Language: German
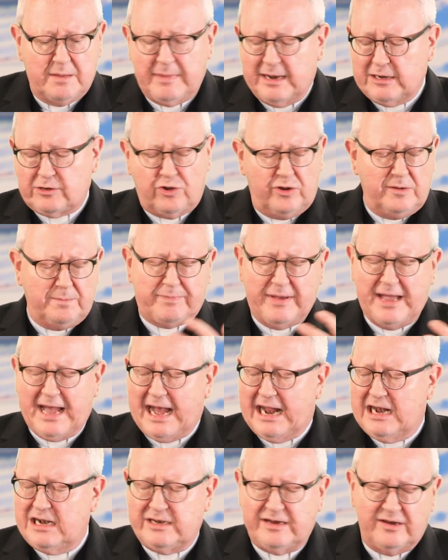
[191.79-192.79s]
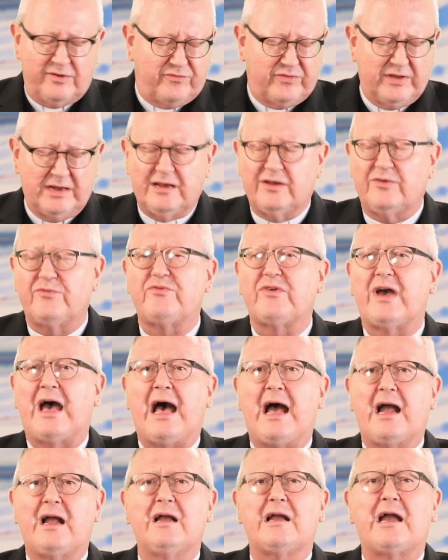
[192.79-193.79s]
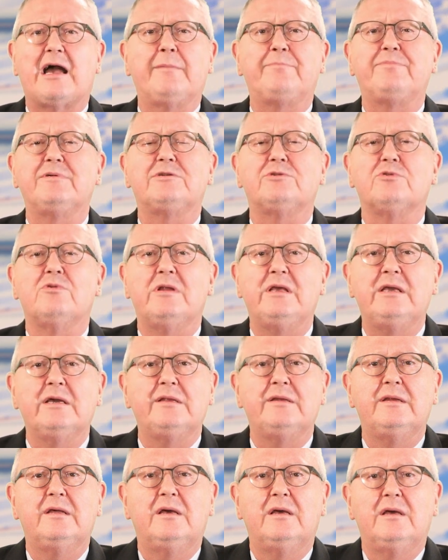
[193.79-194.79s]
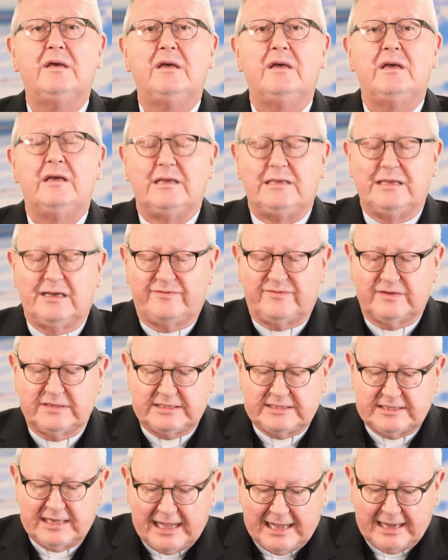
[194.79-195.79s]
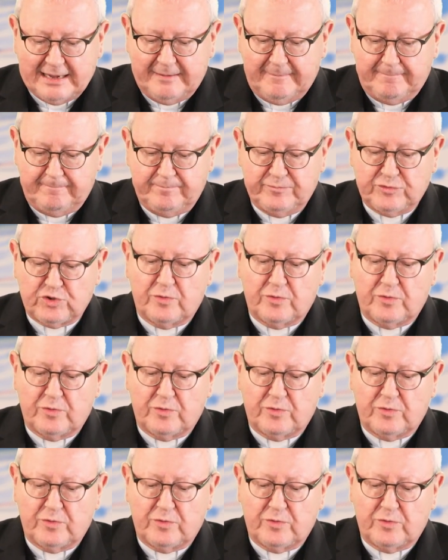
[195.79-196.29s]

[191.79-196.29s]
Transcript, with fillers: Man könnte bei all den vielen Fragen kapitulieren ja verzagen.